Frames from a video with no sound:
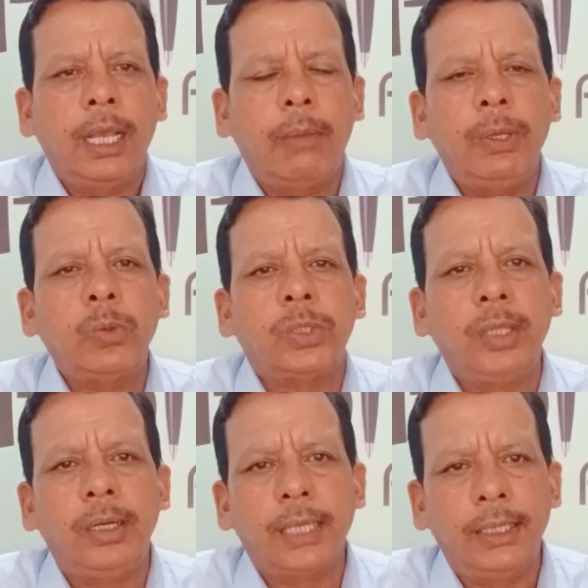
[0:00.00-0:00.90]
अभी कुछ
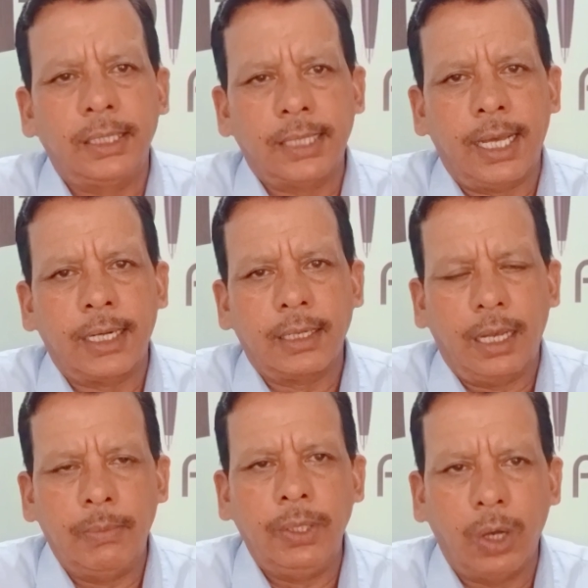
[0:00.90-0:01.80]
दिन का
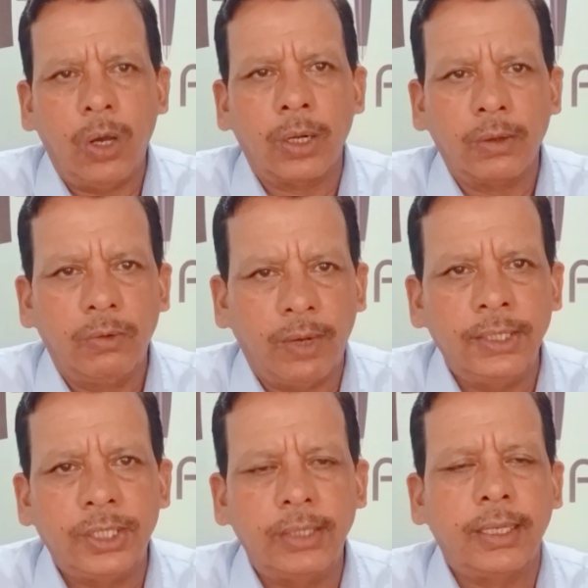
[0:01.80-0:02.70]
इंतज़ार अभी और
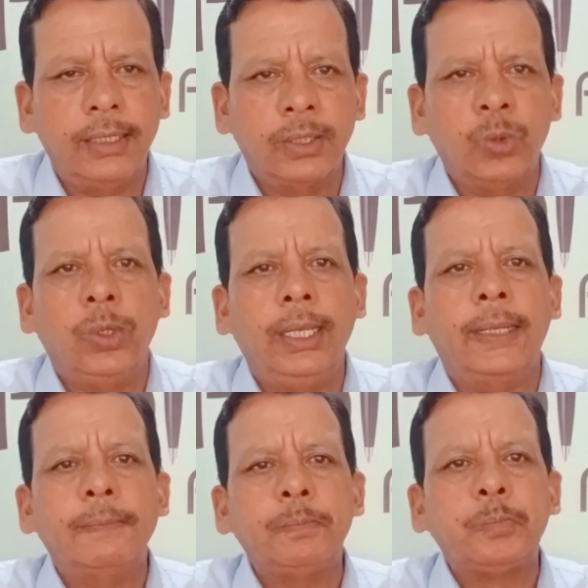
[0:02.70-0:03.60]
वांछित है ज़रूरी है